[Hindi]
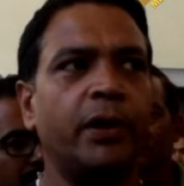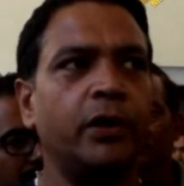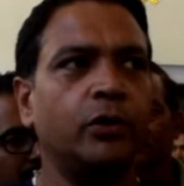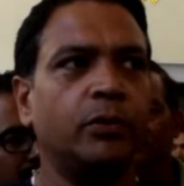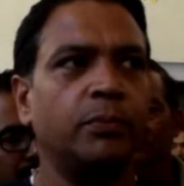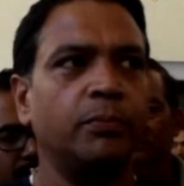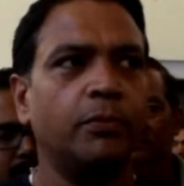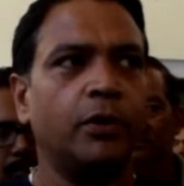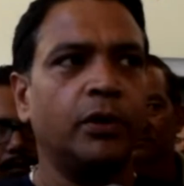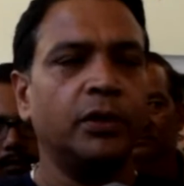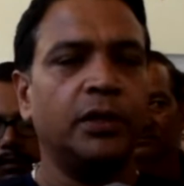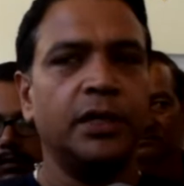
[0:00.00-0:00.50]

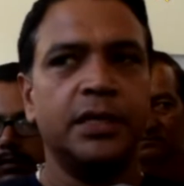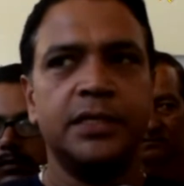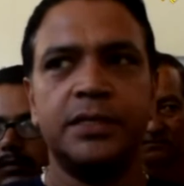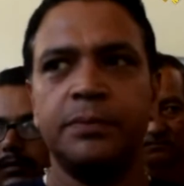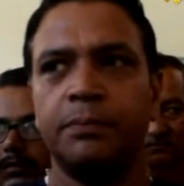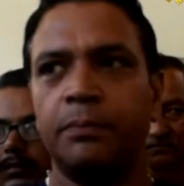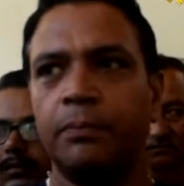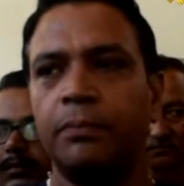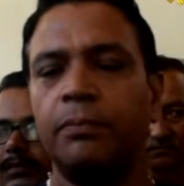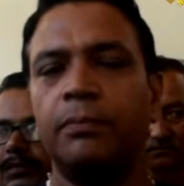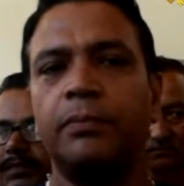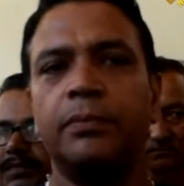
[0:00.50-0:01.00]
उपायुक्त महोदय
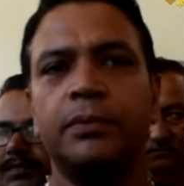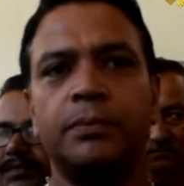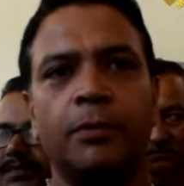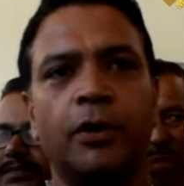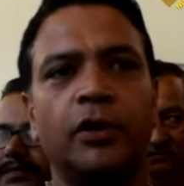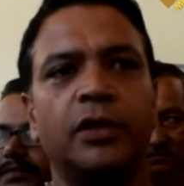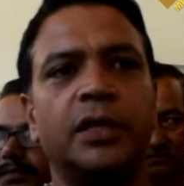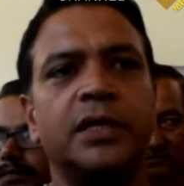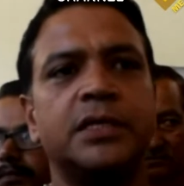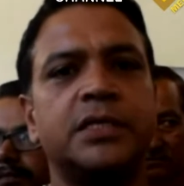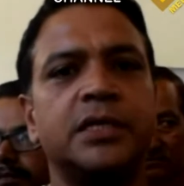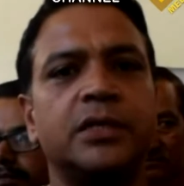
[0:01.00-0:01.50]

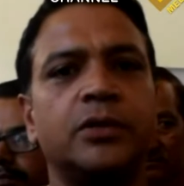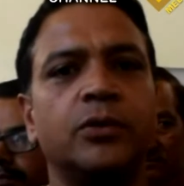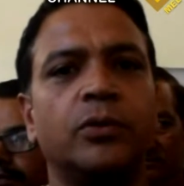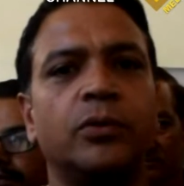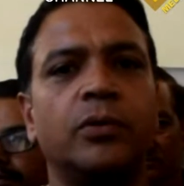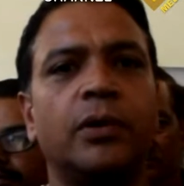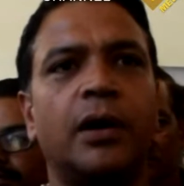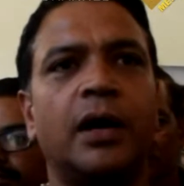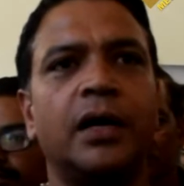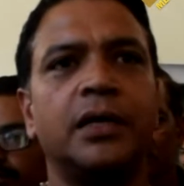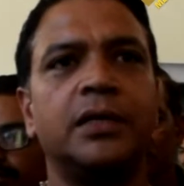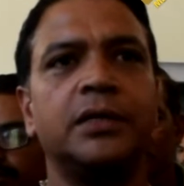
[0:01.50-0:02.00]
महोदय से जो
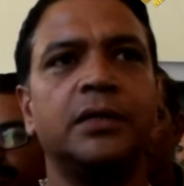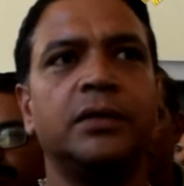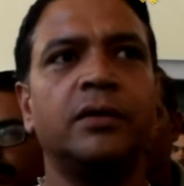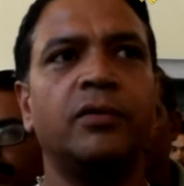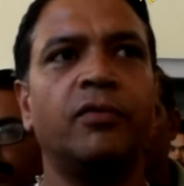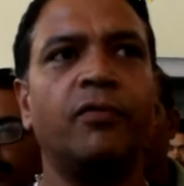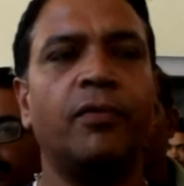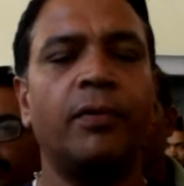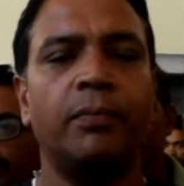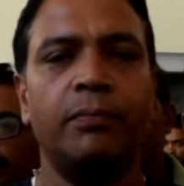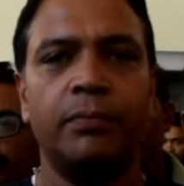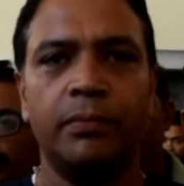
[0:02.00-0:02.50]
आज
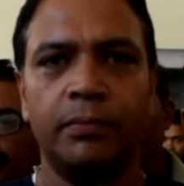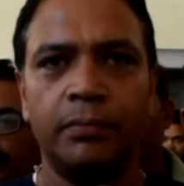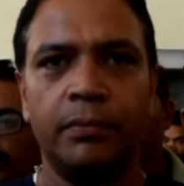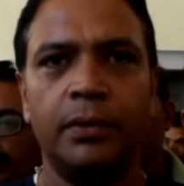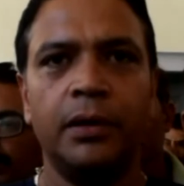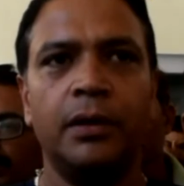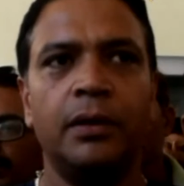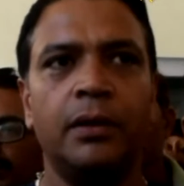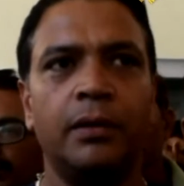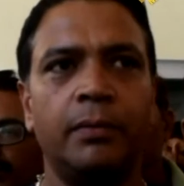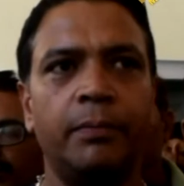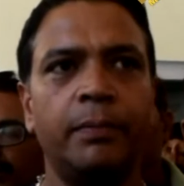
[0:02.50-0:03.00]

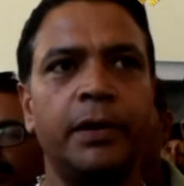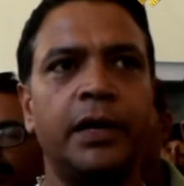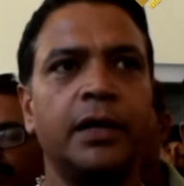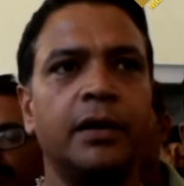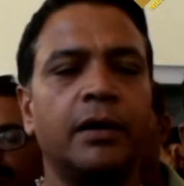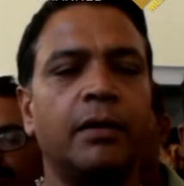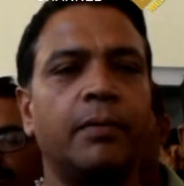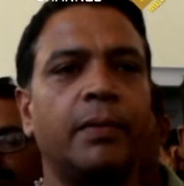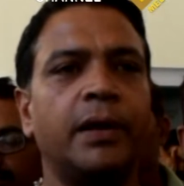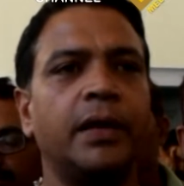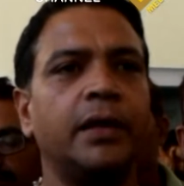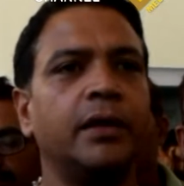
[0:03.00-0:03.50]

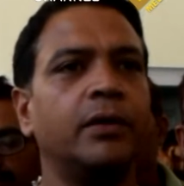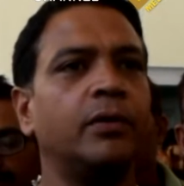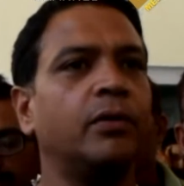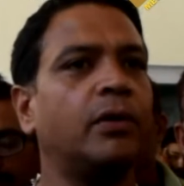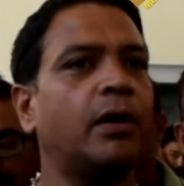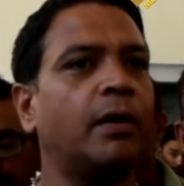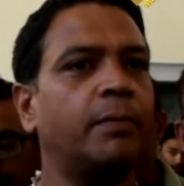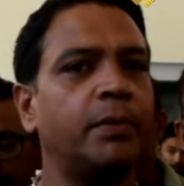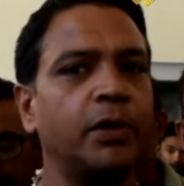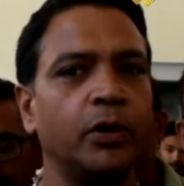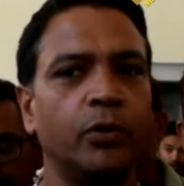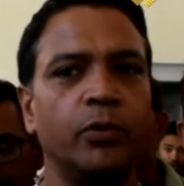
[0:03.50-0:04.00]
मीटिंग हमारी
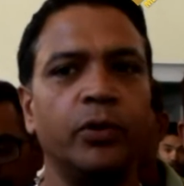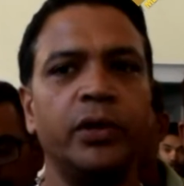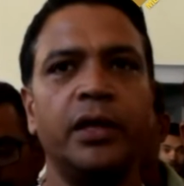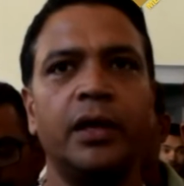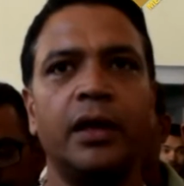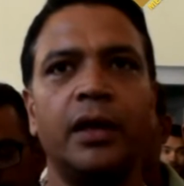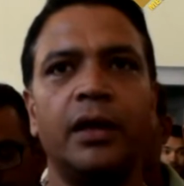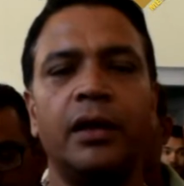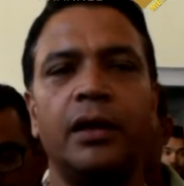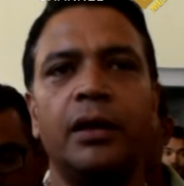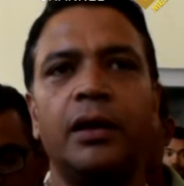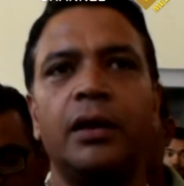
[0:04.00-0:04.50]
अभी हुई
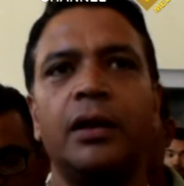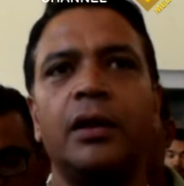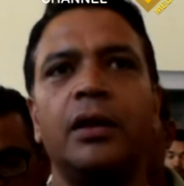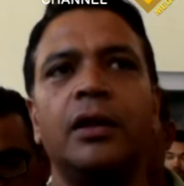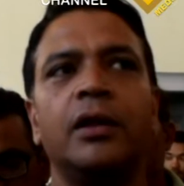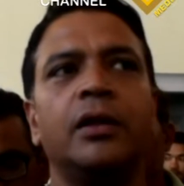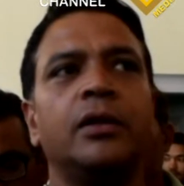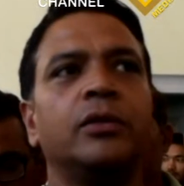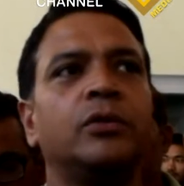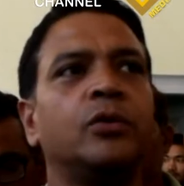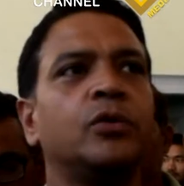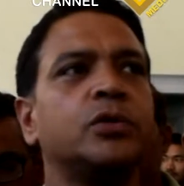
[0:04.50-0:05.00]
है
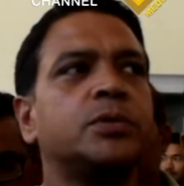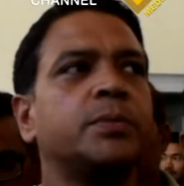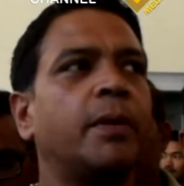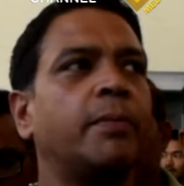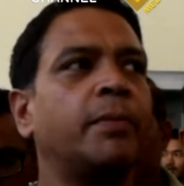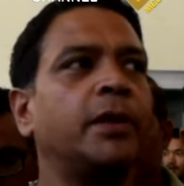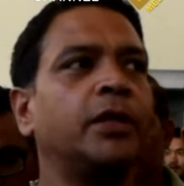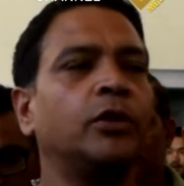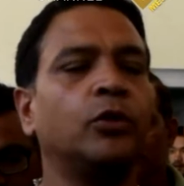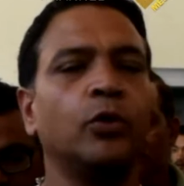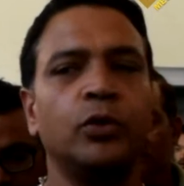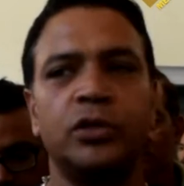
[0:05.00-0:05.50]
तो उसमें
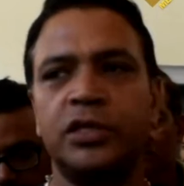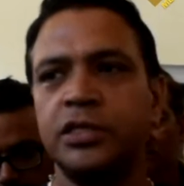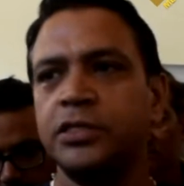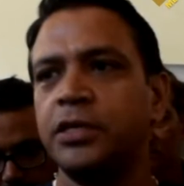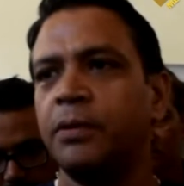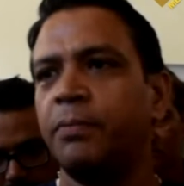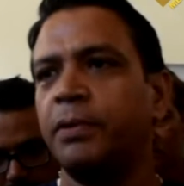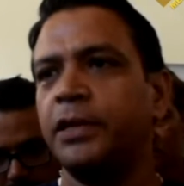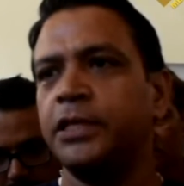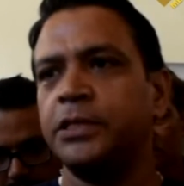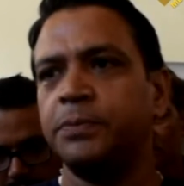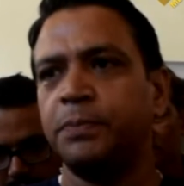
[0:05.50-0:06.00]
हमने दो
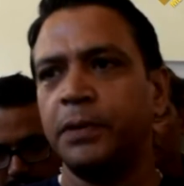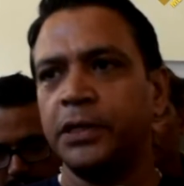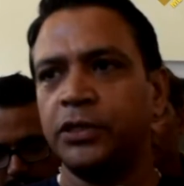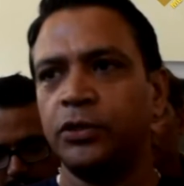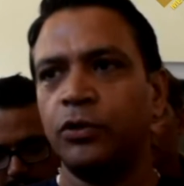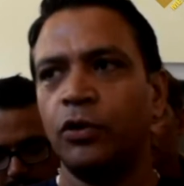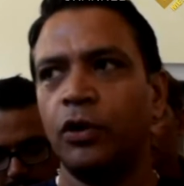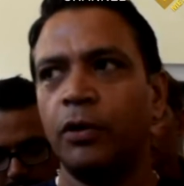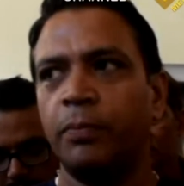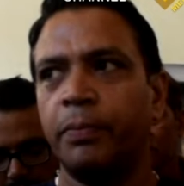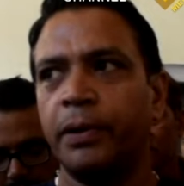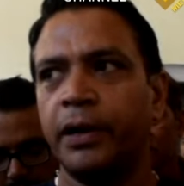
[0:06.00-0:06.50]
चीज़ें बड़ी
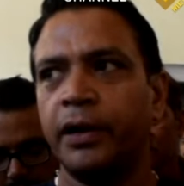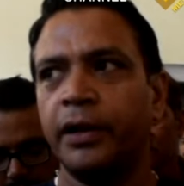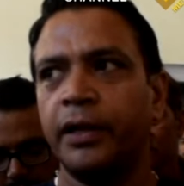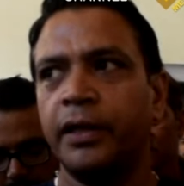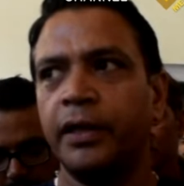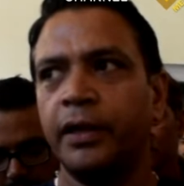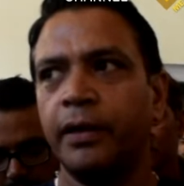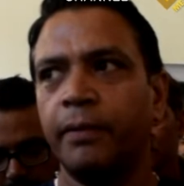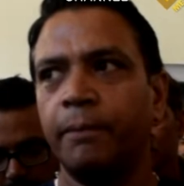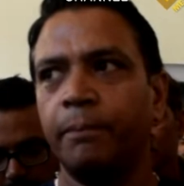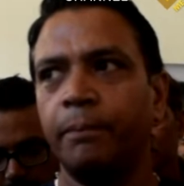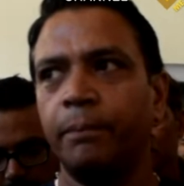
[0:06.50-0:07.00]
स्पष्ट तौर पर
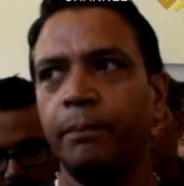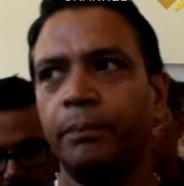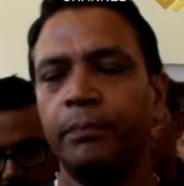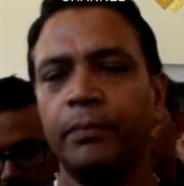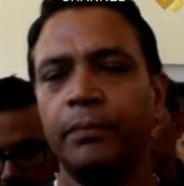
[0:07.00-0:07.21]
रखी हैं